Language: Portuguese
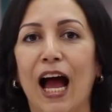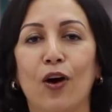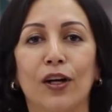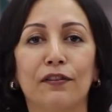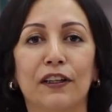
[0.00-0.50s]

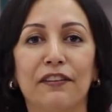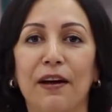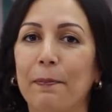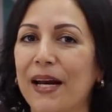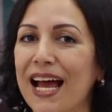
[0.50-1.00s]
Agora eu vou
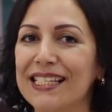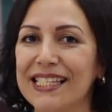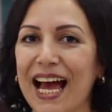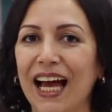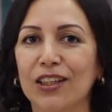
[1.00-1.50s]
levar para
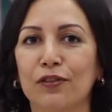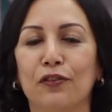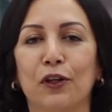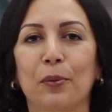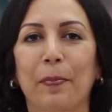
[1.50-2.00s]
assar no
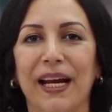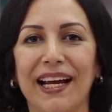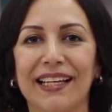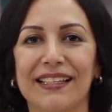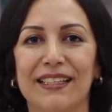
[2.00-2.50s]
forno
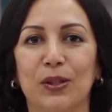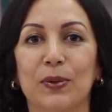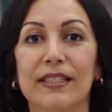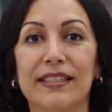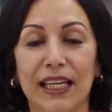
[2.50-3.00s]

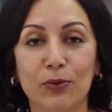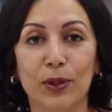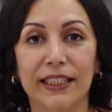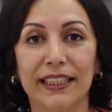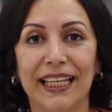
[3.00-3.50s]
pré-aquecido em
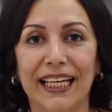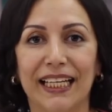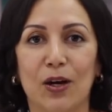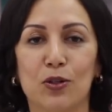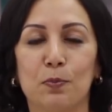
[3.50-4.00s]
180
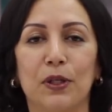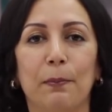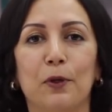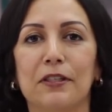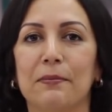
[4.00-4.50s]
graus por
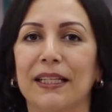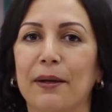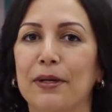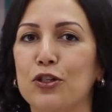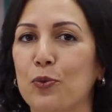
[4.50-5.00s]

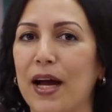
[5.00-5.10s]
aproximadamente